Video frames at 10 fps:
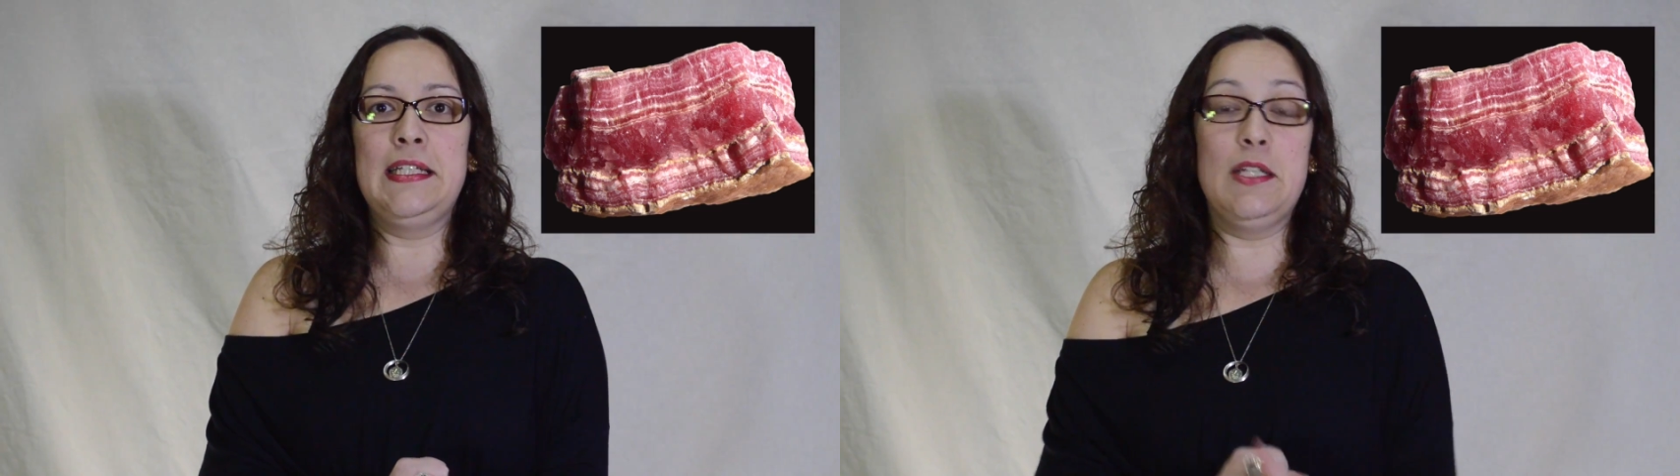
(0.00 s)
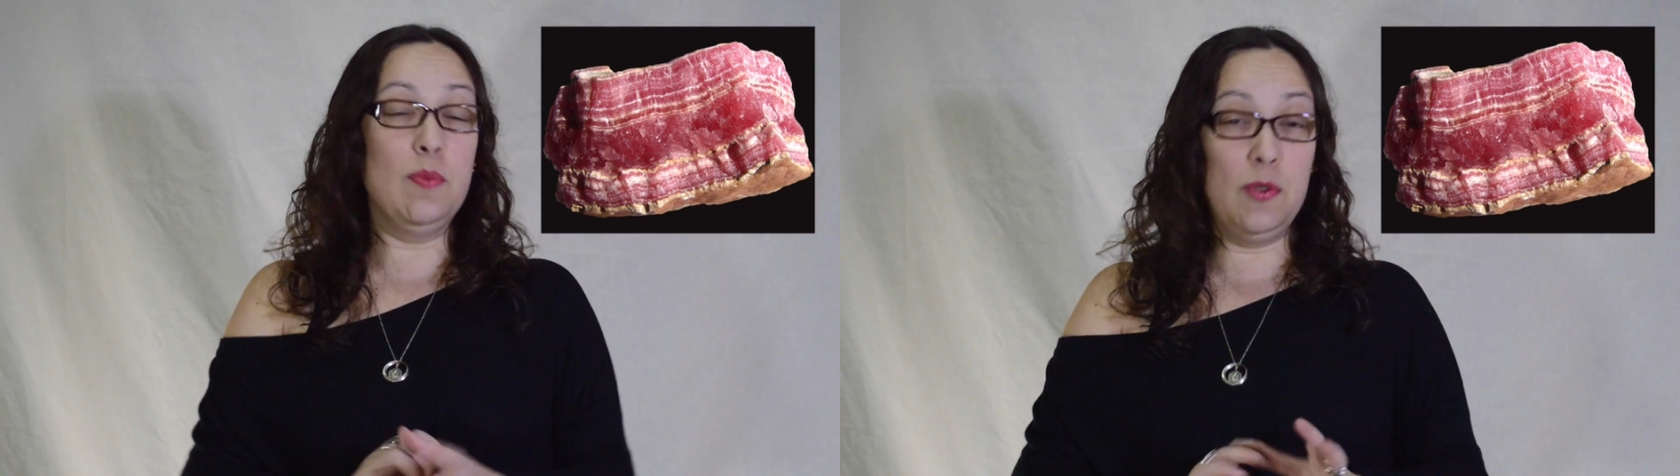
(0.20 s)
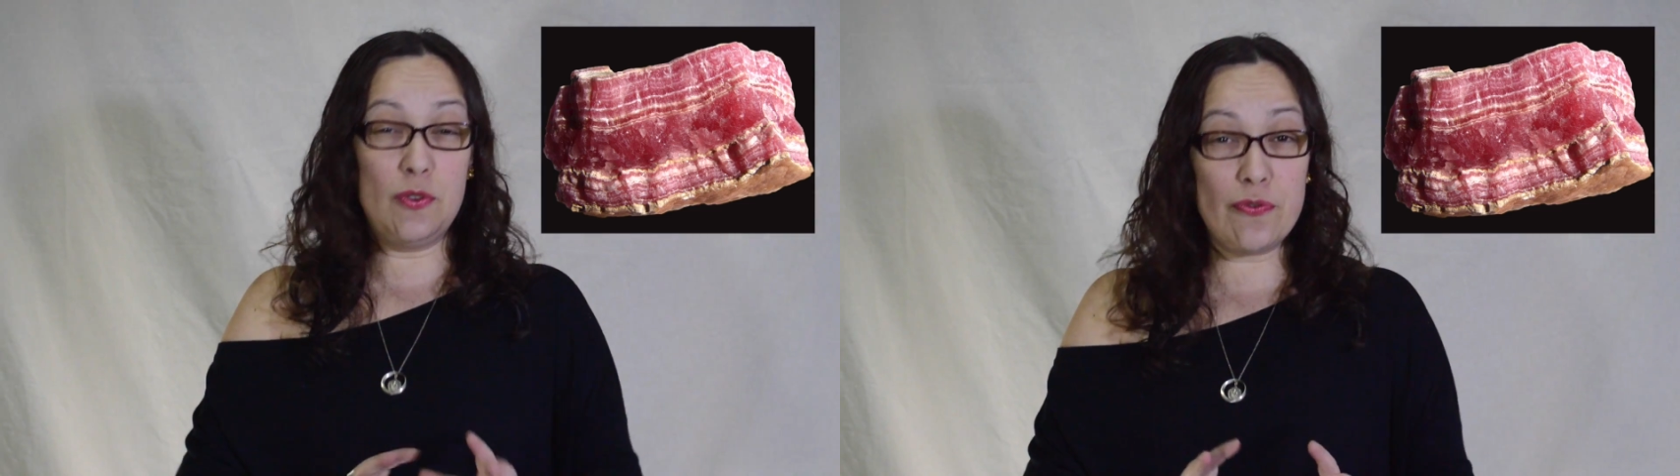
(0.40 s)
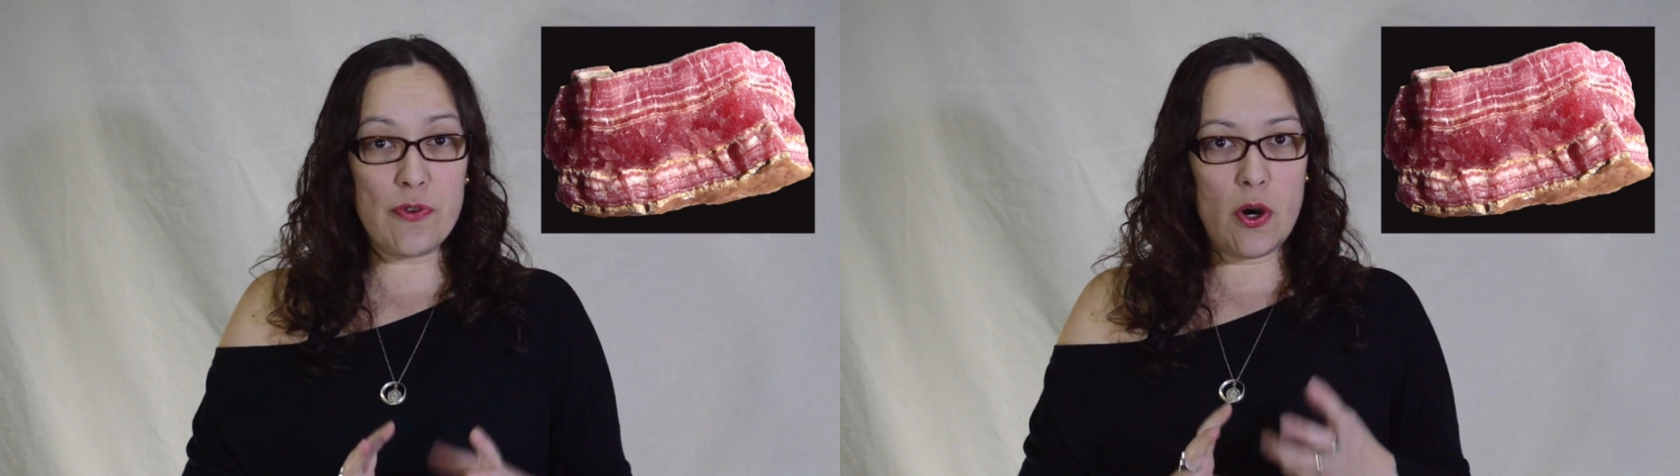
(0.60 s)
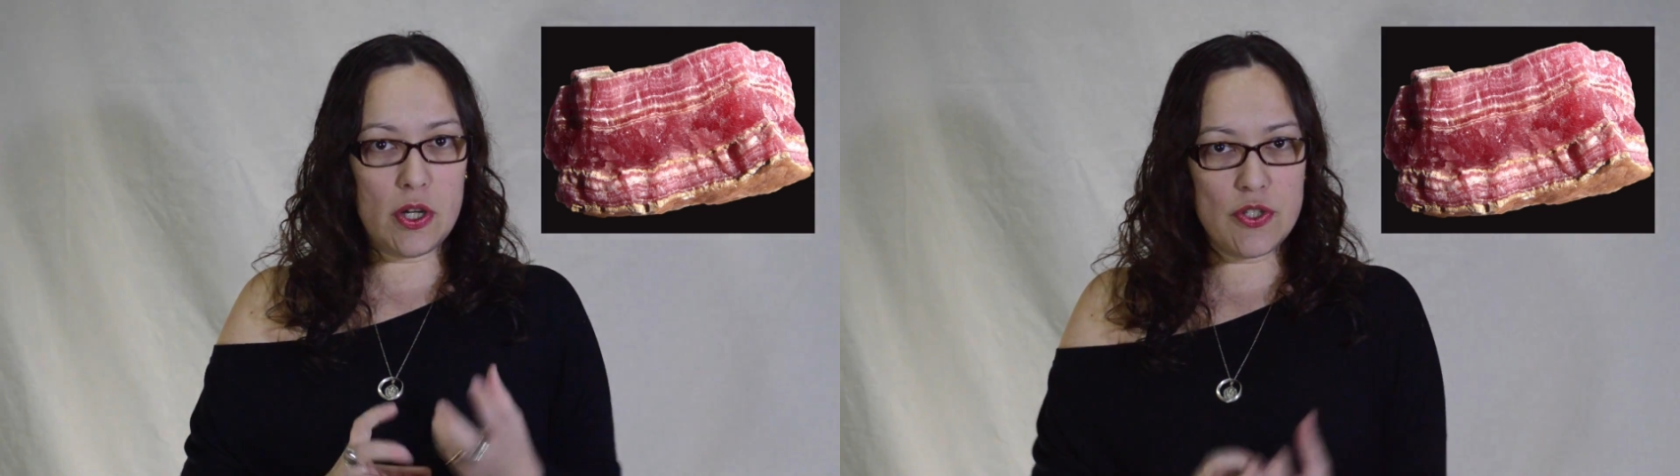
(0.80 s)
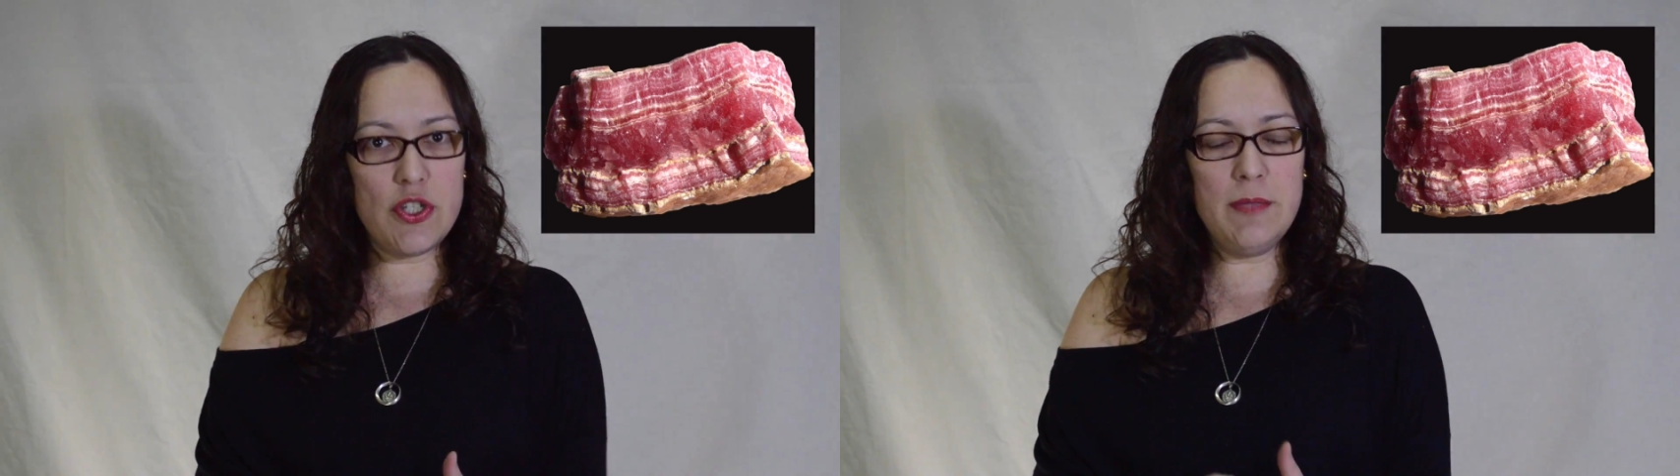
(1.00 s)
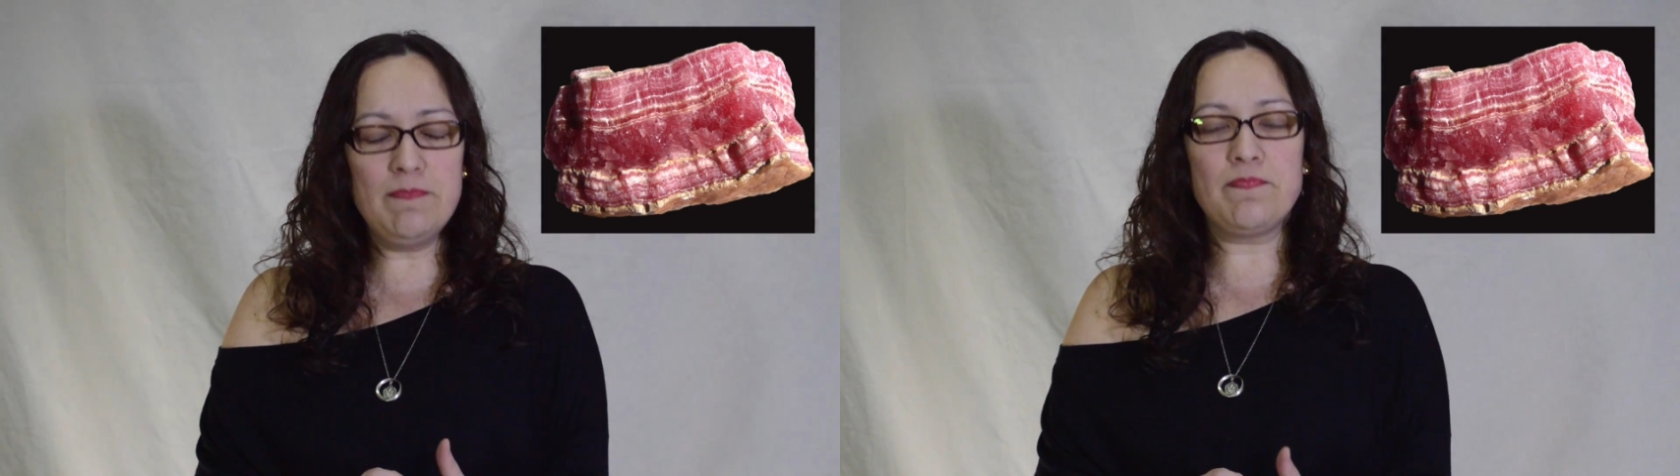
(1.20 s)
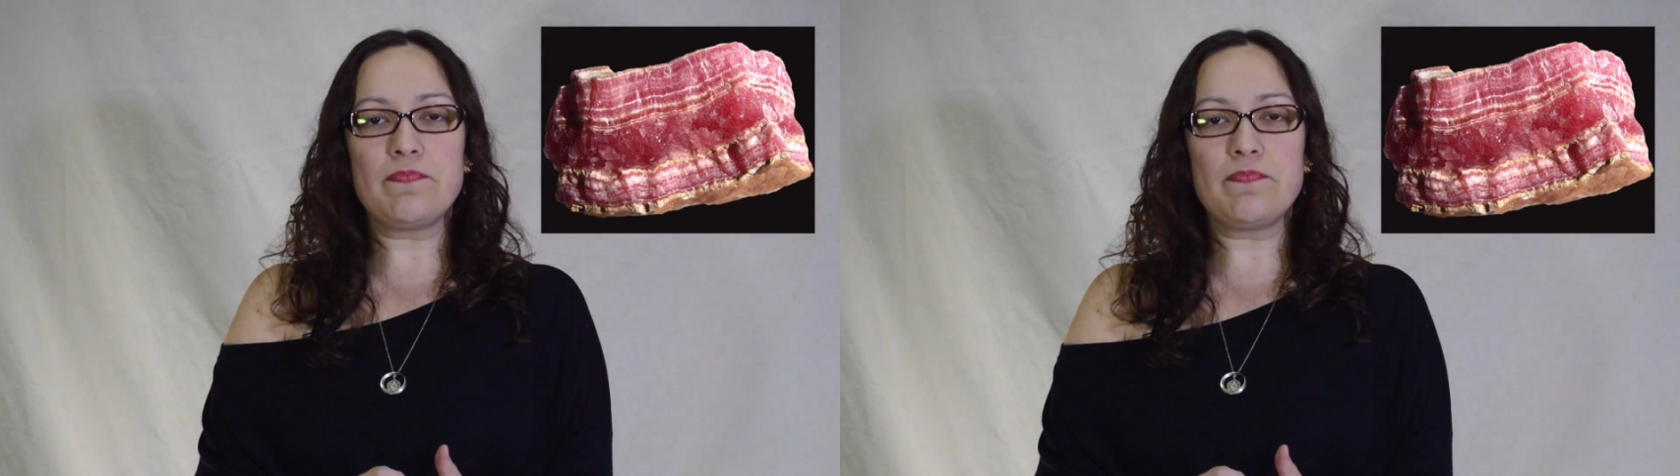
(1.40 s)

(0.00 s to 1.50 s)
Não muito forte,